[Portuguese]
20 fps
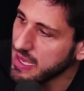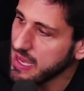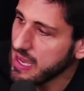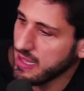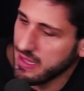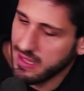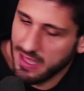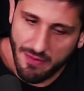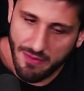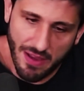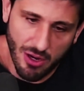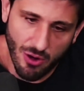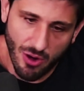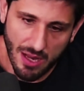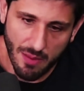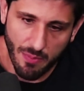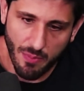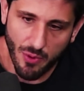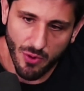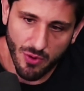Teve
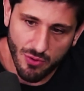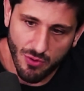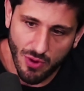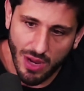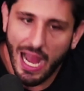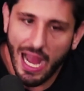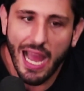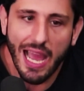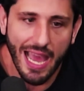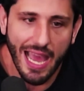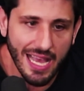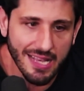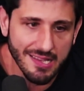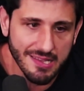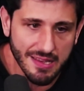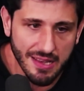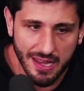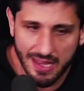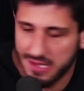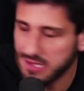agora há pouco com a
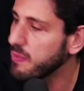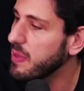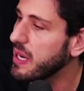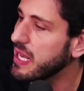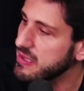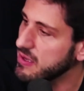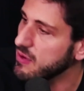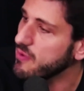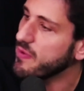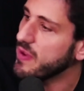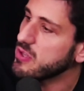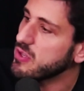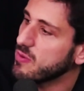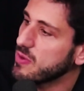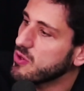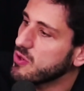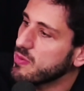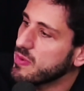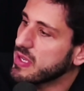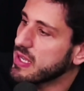AES. A AES Brasil fez uma
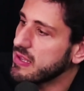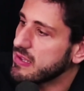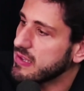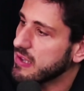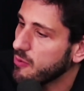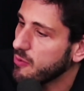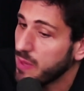subscrição,